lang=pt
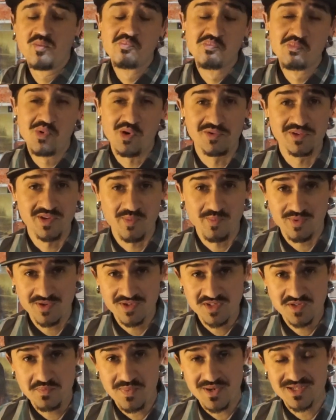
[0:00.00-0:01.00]
Bom,
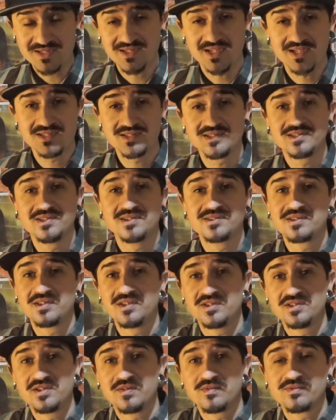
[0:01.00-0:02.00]
depois de passar esses
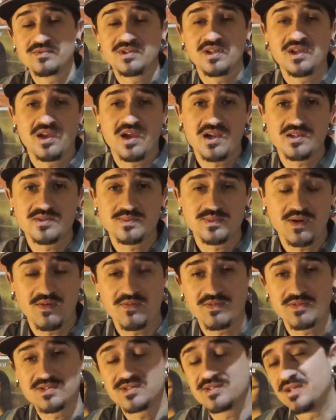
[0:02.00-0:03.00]
descritivos legais para
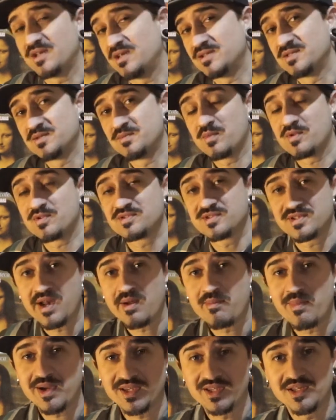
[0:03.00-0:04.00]
vocês e mostrar
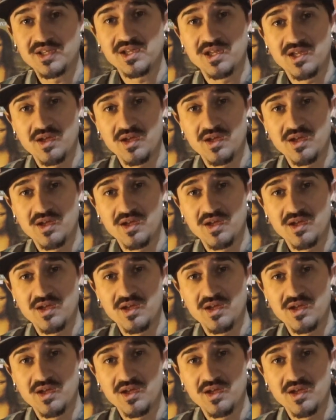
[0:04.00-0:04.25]
a maquininha